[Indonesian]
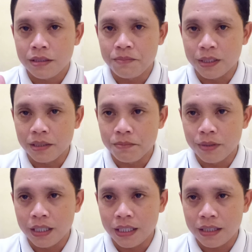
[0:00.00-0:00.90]

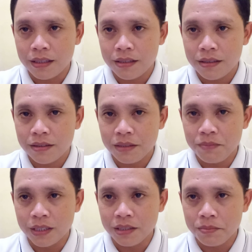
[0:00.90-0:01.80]
tiba-tiba
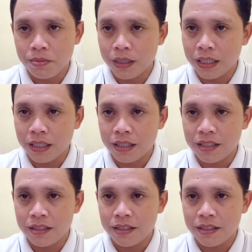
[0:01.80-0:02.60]
tiba-tiba